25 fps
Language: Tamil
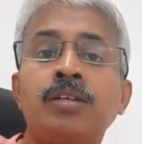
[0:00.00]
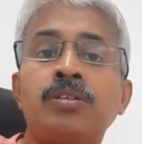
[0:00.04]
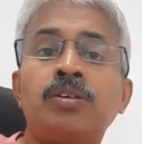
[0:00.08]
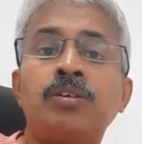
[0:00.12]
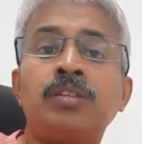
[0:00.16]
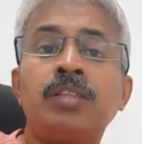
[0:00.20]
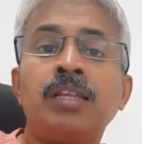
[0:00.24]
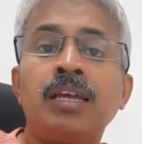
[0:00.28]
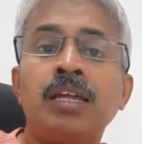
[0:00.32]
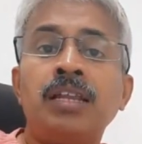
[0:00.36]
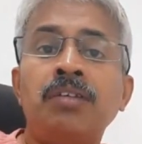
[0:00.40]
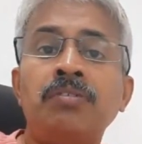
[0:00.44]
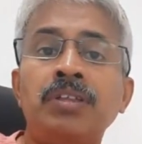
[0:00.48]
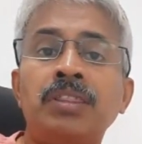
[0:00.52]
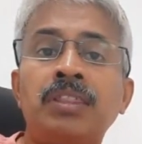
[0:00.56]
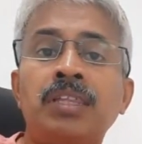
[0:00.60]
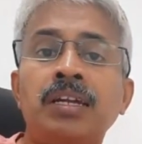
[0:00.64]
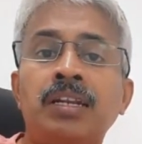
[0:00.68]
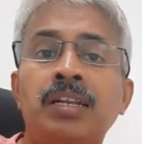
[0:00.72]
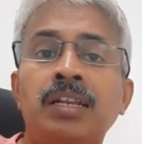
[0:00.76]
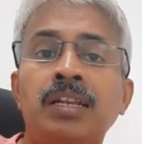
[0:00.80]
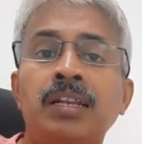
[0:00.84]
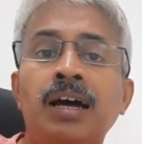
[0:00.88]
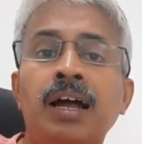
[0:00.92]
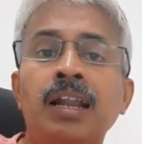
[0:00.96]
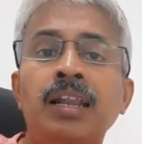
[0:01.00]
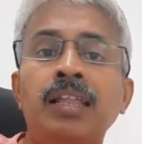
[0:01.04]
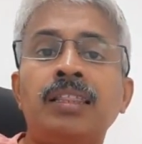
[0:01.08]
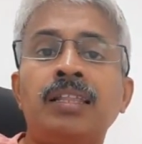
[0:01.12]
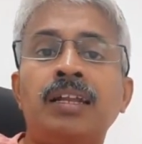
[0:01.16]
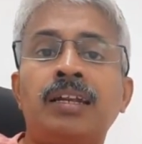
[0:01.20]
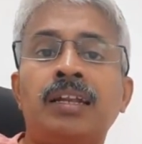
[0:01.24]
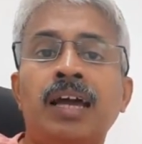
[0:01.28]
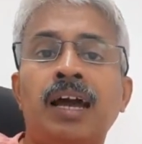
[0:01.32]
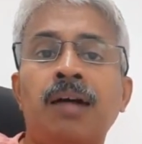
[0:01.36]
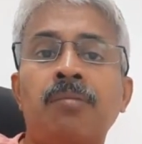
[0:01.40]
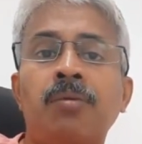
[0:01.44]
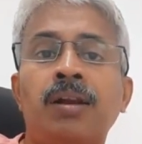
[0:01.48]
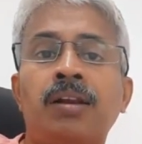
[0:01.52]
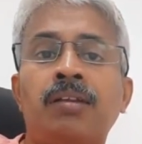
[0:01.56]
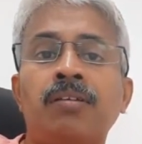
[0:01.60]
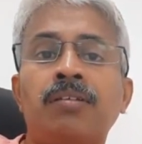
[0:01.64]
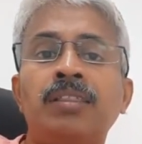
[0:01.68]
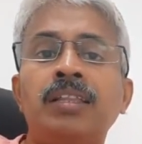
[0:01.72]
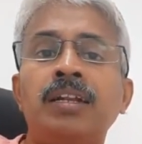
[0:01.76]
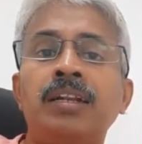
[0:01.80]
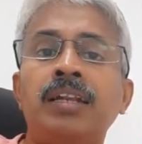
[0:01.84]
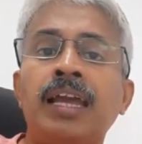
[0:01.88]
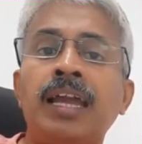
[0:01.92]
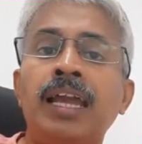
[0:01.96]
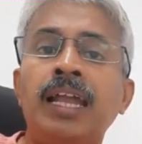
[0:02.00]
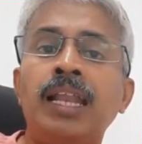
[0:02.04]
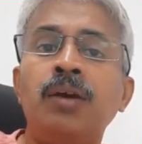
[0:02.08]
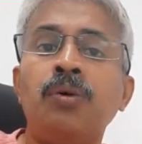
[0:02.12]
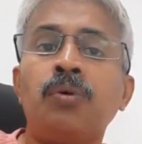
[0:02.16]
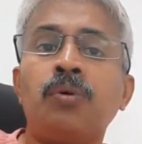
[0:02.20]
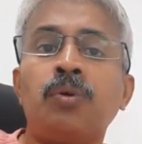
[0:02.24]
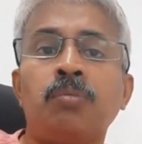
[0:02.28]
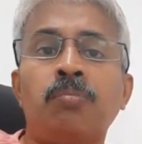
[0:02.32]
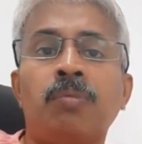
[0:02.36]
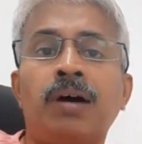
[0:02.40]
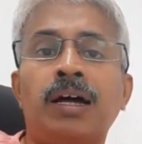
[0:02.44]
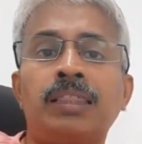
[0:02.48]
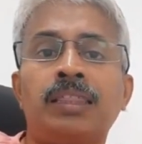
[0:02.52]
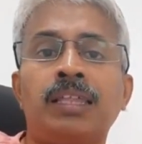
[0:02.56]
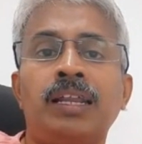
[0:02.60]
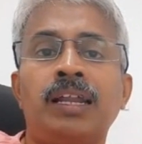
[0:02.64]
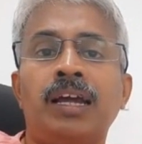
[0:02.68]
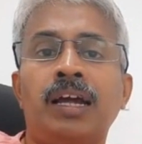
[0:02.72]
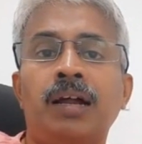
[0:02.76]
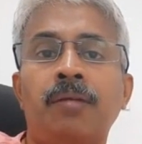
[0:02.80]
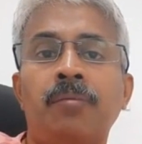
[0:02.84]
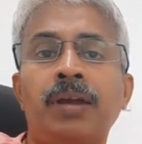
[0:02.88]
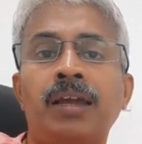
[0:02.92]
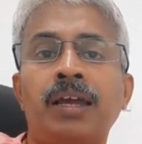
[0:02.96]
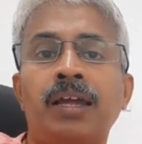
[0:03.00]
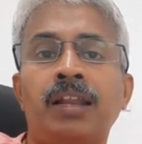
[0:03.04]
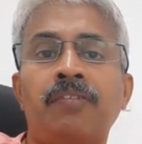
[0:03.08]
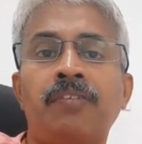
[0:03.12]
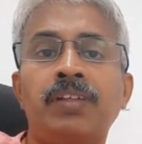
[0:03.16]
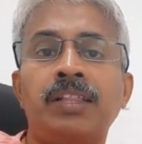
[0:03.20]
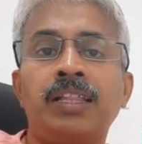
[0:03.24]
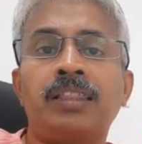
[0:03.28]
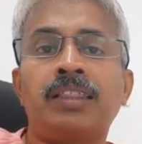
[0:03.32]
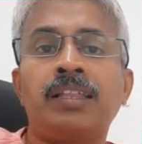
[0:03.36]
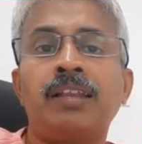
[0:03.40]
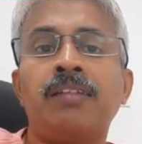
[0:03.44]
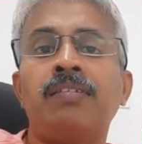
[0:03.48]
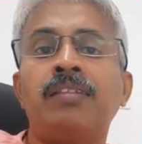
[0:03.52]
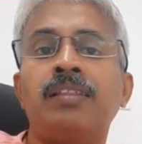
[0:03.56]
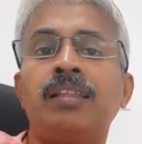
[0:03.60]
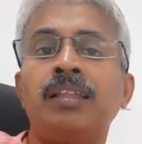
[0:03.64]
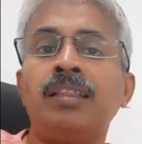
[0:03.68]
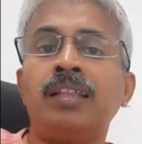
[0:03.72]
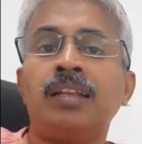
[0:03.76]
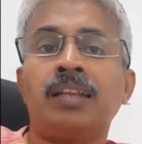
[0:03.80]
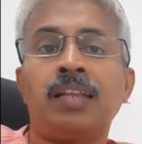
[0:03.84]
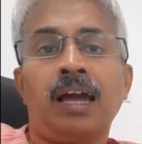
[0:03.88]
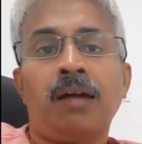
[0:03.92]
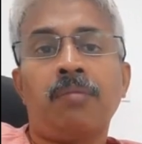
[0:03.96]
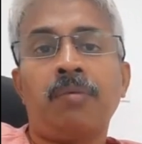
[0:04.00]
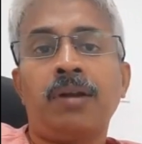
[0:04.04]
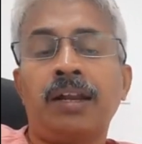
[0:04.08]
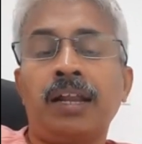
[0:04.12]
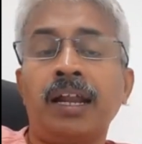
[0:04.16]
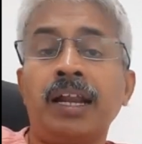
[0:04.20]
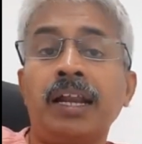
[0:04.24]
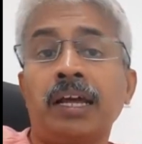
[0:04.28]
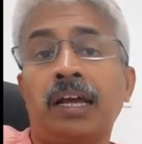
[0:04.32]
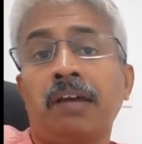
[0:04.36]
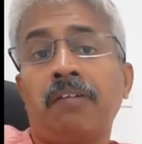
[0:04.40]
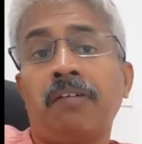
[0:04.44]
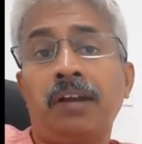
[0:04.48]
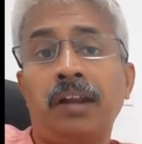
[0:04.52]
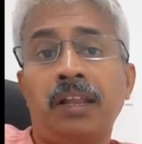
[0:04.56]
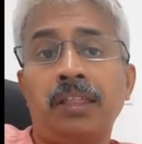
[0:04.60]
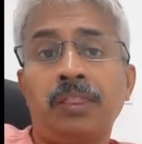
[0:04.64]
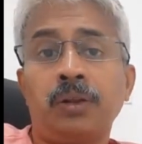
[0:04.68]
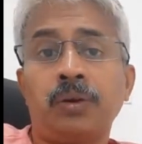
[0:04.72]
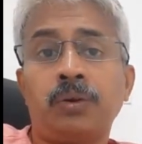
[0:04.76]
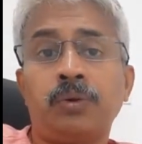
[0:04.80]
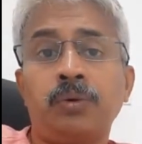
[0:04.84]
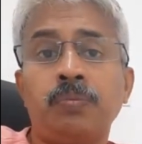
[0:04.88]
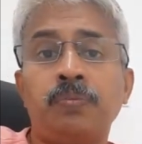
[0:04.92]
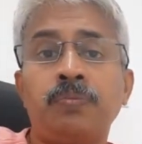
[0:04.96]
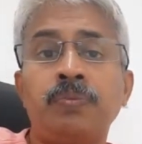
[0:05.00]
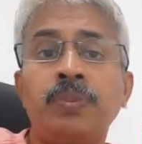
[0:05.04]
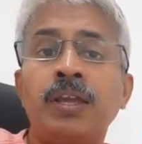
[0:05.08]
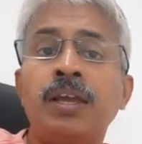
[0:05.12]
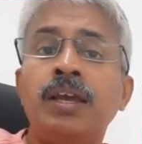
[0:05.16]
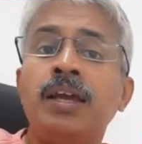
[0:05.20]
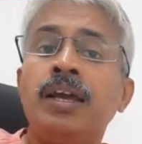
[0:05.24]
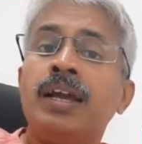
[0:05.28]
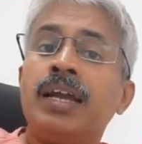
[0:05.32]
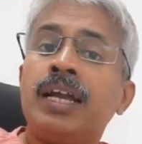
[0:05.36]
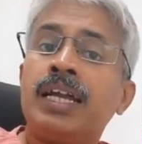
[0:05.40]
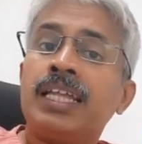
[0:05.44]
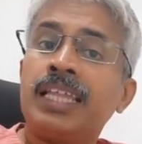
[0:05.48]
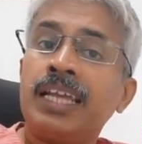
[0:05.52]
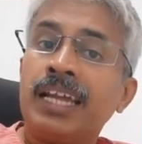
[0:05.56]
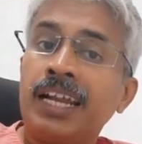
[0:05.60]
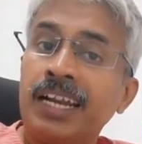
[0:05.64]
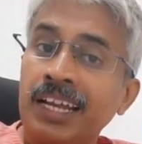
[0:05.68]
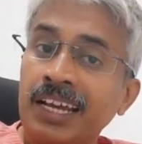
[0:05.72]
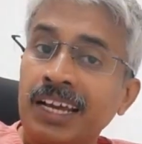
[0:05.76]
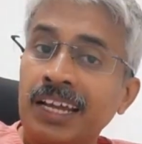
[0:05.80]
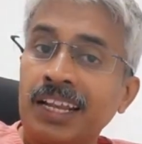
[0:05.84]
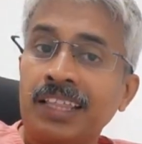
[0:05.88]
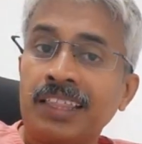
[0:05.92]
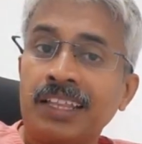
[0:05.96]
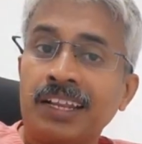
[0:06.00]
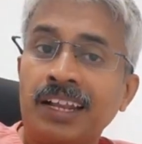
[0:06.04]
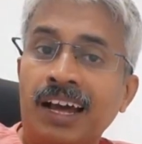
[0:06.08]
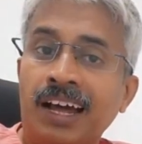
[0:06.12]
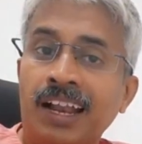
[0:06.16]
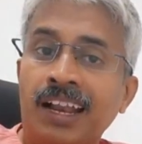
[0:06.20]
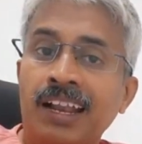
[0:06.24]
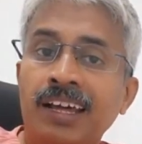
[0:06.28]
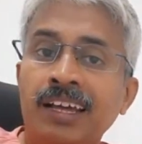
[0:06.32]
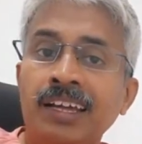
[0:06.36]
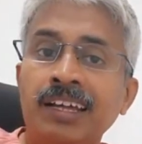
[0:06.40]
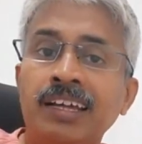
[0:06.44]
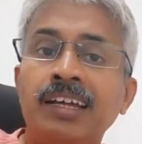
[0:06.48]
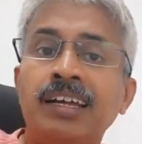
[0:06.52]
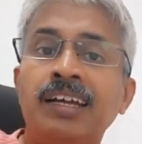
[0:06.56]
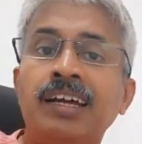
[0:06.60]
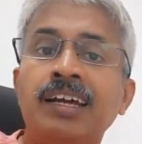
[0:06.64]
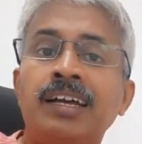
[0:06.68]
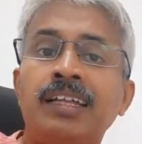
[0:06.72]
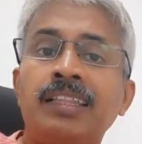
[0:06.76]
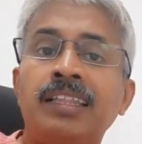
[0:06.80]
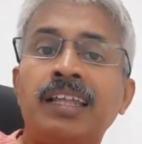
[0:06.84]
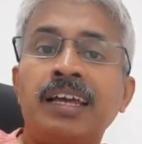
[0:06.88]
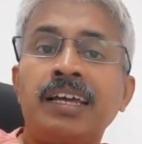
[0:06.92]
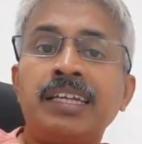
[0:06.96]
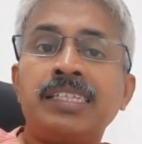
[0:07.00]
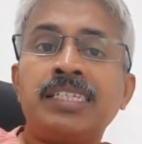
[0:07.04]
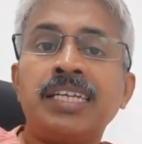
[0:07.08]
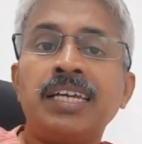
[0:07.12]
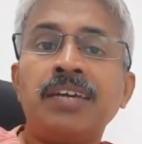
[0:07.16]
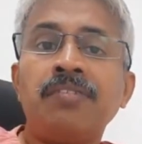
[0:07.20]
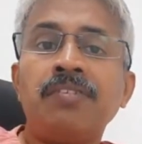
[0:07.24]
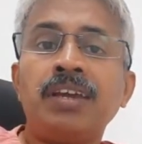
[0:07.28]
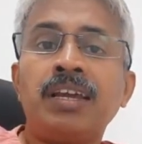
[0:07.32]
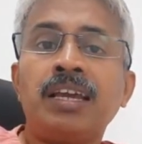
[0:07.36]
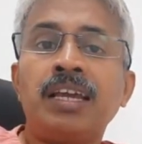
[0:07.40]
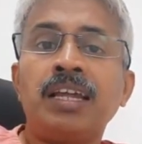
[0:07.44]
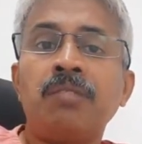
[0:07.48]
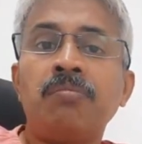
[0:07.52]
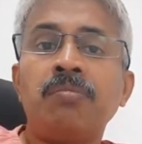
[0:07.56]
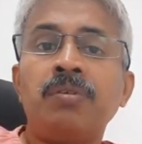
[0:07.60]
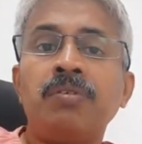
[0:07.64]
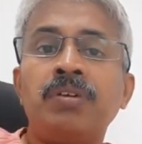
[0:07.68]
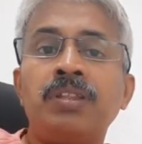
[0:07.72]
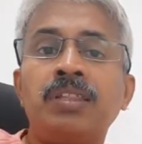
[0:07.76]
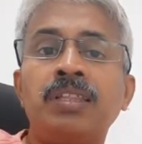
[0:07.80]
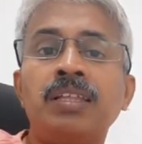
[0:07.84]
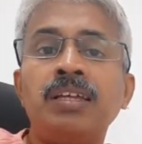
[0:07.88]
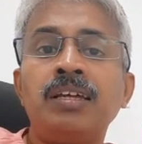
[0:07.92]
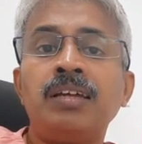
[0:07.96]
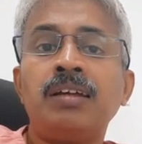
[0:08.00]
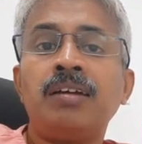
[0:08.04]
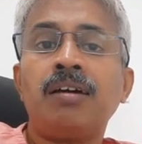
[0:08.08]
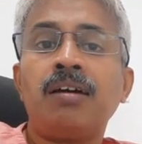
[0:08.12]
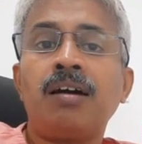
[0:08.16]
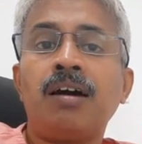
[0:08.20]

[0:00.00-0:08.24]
ஸோ இந்த இருபத்தெட்டு நாள் இந்த டேப்லெட்டை வந்து டெய்லி ஒரு மாத்திரை அப்படிங்கிற விதத்தில் வந்து இந்த டேப்லெட்டை எடுக்க வேண்டியது இருக்கும் இது எடுக்கிறதுனால இந்த ஹெச்ஐவி கிருமி வந்து